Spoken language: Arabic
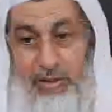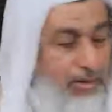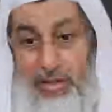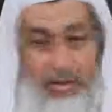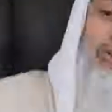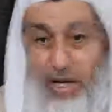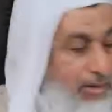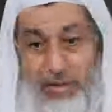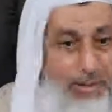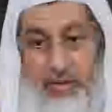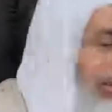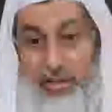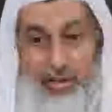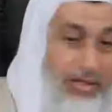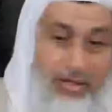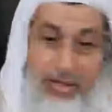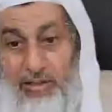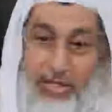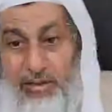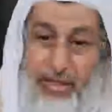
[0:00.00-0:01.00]
اخرج
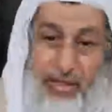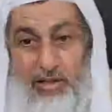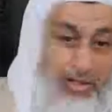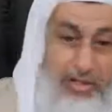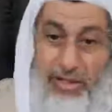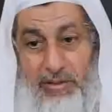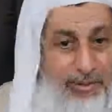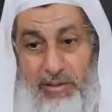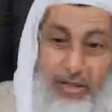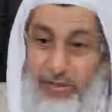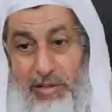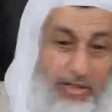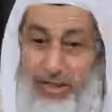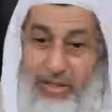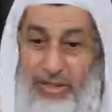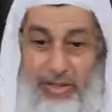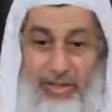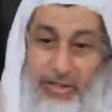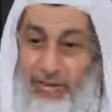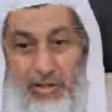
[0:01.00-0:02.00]
اخرج الربا
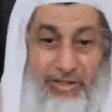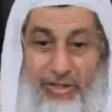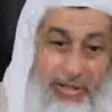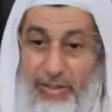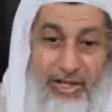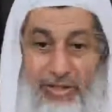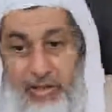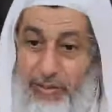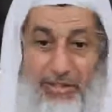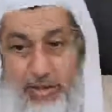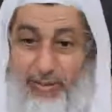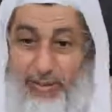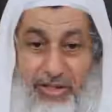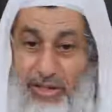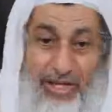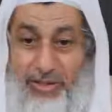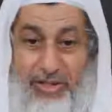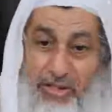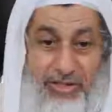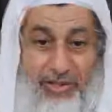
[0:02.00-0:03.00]
اخرج الدين عن كل
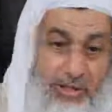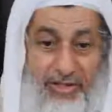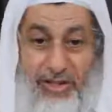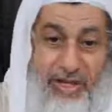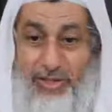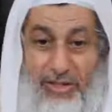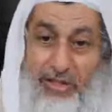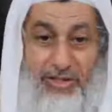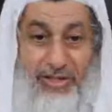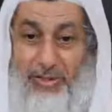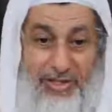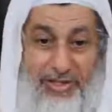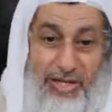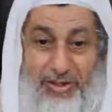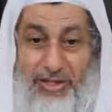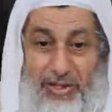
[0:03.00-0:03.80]
هذا الصور